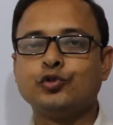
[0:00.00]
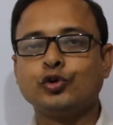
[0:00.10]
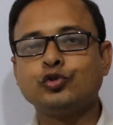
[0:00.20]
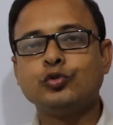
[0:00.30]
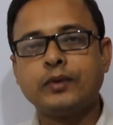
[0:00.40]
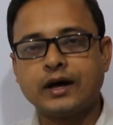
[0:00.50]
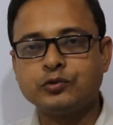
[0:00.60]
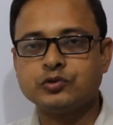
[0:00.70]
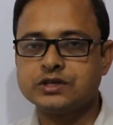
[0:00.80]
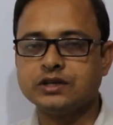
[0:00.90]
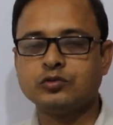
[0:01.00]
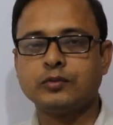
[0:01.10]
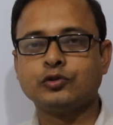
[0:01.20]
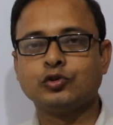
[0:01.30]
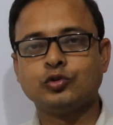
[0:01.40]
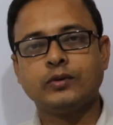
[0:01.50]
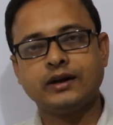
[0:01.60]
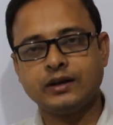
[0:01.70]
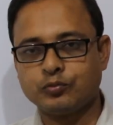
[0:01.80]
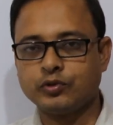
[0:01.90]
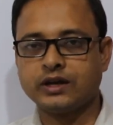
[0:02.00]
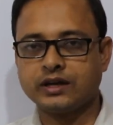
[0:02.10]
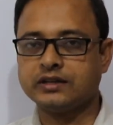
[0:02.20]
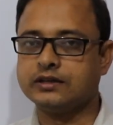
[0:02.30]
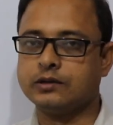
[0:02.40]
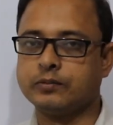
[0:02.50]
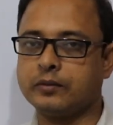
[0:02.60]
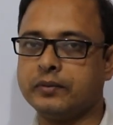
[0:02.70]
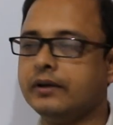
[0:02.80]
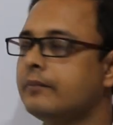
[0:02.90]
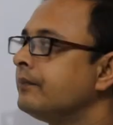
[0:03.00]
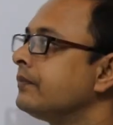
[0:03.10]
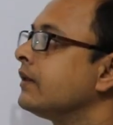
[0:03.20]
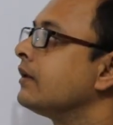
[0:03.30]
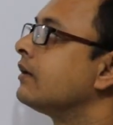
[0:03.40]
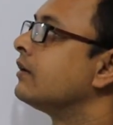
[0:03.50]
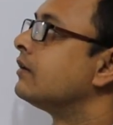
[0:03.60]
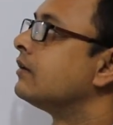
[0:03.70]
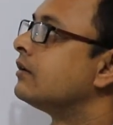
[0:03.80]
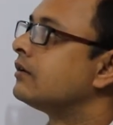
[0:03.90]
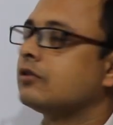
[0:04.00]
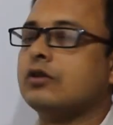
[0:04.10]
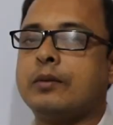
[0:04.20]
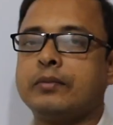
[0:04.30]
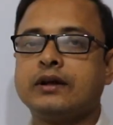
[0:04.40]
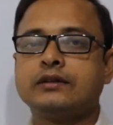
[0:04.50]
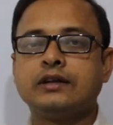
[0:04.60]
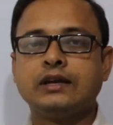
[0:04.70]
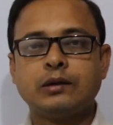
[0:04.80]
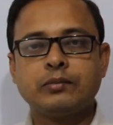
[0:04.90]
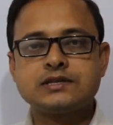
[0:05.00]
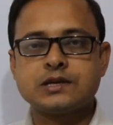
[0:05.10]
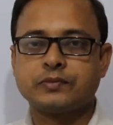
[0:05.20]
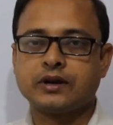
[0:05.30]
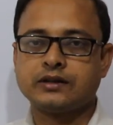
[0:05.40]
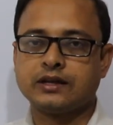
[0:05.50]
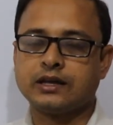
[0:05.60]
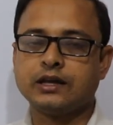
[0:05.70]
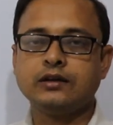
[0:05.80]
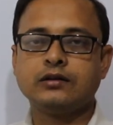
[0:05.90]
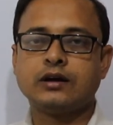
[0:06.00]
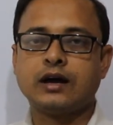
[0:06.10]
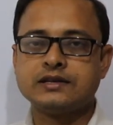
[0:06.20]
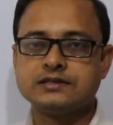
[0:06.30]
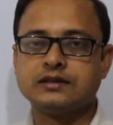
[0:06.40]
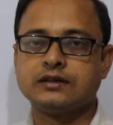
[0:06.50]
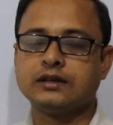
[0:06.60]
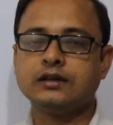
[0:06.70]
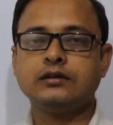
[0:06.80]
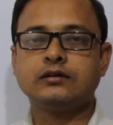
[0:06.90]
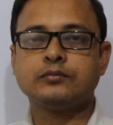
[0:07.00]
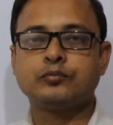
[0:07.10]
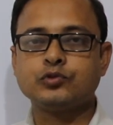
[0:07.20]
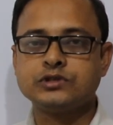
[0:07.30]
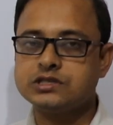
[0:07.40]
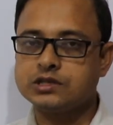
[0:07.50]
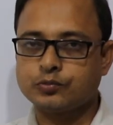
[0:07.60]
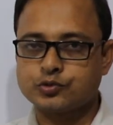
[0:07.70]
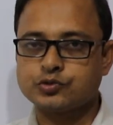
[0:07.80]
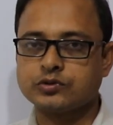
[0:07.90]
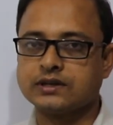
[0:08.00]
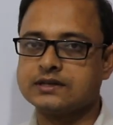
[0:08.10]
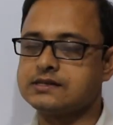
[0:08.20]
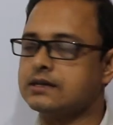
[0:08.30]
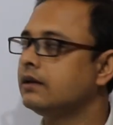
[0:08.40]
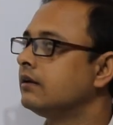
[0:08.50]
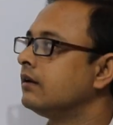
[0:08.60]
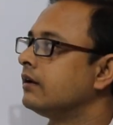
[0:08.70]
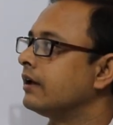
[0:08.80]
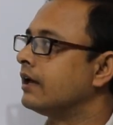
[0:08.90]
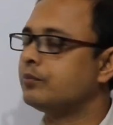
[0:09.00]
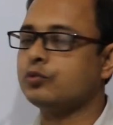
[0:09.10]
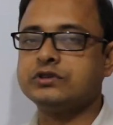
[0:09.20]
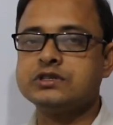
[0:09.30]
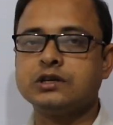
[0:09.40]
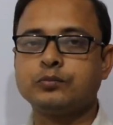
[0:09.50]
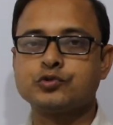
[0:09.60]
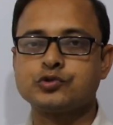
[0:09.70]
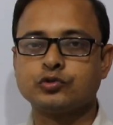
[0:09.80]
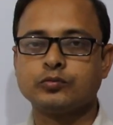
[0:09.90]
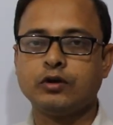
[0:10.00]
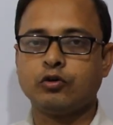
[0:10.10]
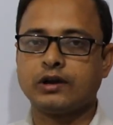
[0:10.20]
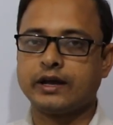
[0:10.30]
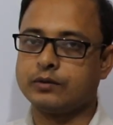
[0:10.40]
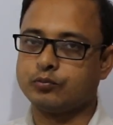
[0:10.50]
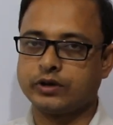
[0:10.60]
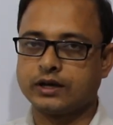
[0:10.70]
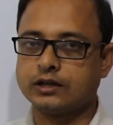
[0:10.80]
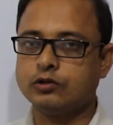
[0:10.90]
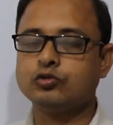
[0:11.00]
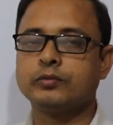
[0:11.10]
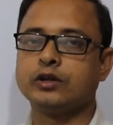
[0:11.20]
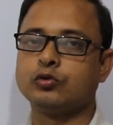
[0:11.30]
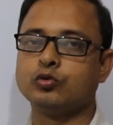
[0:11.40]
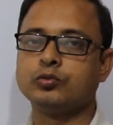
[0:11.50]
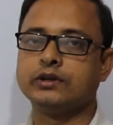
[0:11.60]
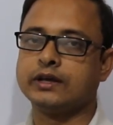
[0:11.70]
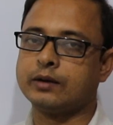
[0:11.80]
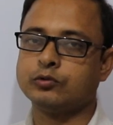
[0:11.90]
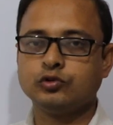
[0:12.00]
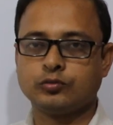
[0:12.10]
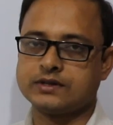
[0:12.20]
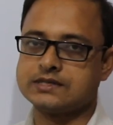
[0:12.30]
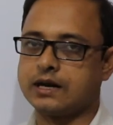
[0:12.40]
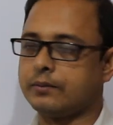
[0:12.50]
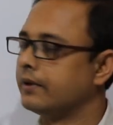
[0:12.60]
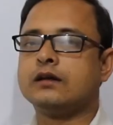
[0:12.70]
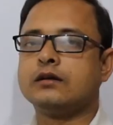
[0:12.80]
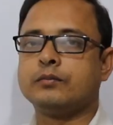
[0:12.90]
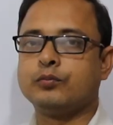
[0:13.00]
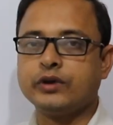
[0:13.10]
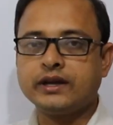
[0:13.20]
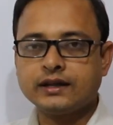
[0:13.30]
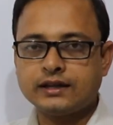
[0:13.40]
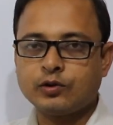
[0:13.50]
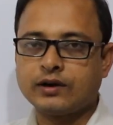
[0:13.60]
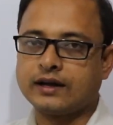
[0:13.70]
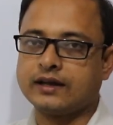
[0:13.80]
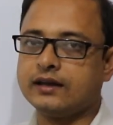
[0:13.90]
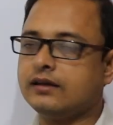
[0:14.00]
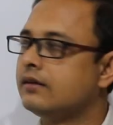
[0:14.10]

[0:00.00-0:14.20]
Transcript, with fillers: যতবার খুশি তোমরা ততবার এই পরীক্ষাটি দিতে পারবে তো আমরা তিন নাম্বার চ্যাপ্টার থেকে আইসিটিতে পঁচিশটি প্রশ্ন দিয়েছি এই পঁচিশটি প্রশ্ন তোমরা অনলাইনে পরীক্ষা দাও তোমাদের অনুভূতি কেমন তোমরা জানাবে পরীক্ষা দেওয়ার আগে